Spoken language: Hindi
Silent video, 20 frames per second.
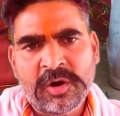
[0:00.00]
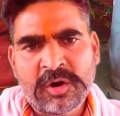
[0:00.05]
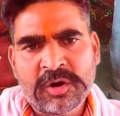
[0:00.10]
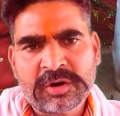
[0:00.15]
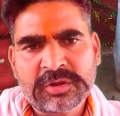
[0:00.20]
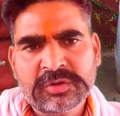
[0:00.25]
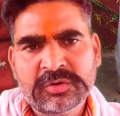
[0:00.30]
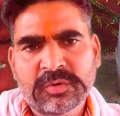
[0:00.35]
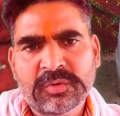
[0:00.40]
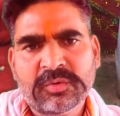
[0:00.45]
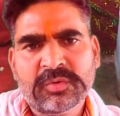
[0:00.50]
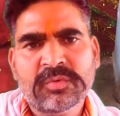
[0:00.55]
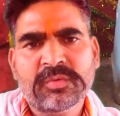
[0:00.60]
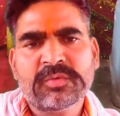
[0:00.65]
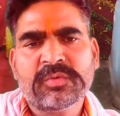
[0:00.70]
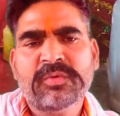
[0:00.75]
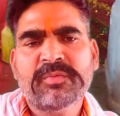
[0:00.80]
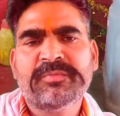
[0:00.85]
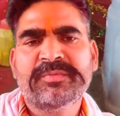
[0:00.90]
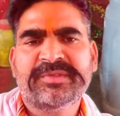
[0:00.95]
और
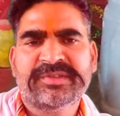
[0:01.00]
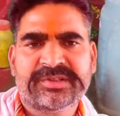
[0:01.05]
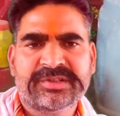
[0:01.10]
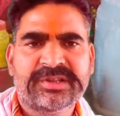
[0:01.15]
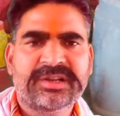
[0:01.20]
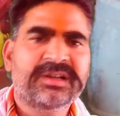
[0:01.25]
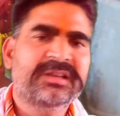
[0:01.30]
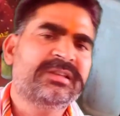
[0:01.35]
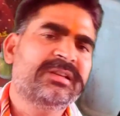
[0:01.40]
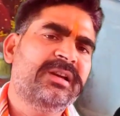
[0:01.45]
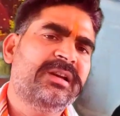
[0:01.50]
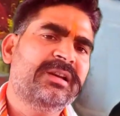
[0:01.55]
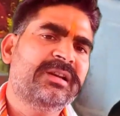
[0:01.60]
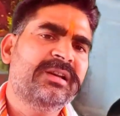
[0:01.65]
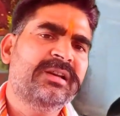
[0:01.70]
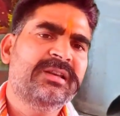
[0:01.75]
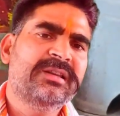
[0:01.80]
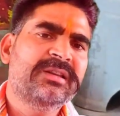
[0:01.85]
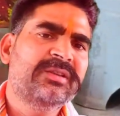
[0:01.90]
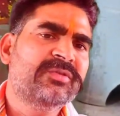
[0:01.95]
दोनों को मिश्रित
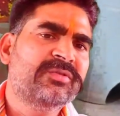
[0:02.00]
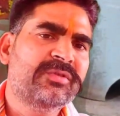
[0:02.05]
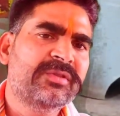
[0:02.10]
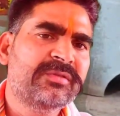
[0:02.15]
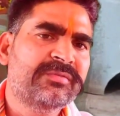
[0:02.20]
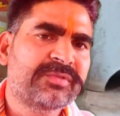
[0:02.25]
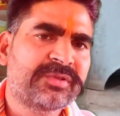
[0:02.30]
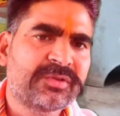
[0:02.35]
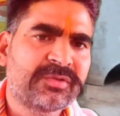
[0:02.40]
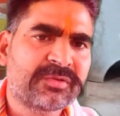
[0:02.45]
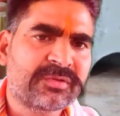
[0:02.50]
करके यदि कोई